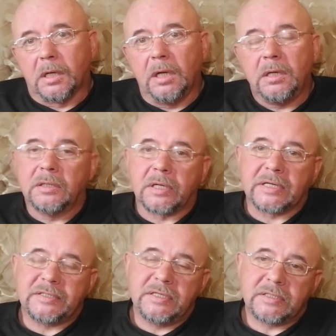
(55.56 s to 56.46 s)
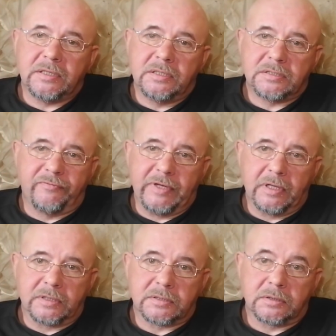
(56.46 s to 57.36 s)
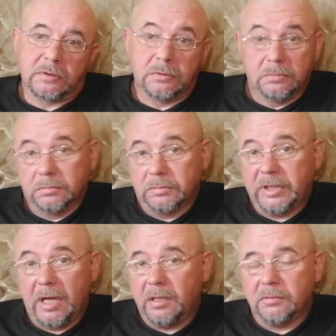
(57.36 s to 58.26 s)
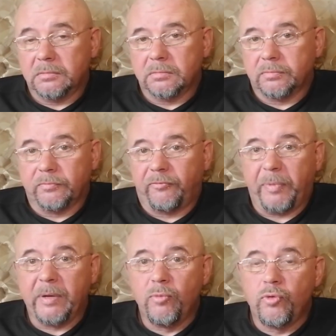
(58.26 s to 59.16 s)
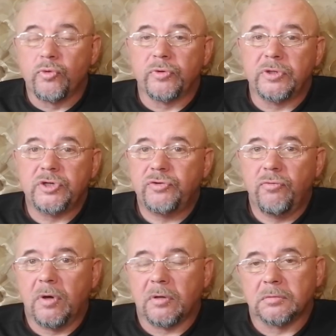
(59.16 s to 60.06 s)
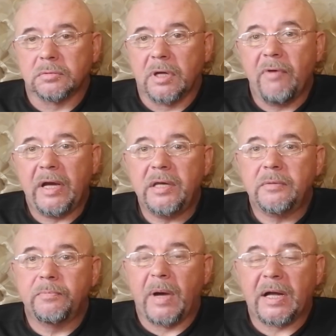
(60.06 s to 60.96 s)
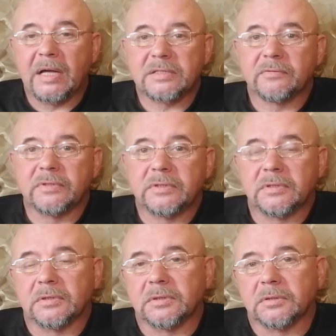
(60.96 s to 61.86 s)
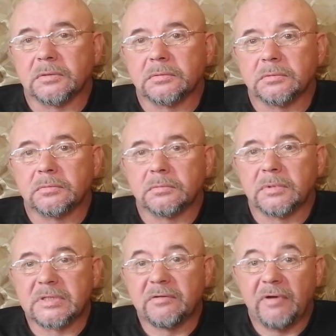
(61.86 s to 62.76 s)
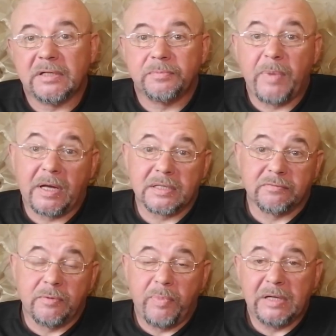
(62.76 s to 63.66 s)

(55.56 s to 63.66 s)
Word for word: к российской действительности. Я впрямую ничего говорить, показывать, э, называть, показывать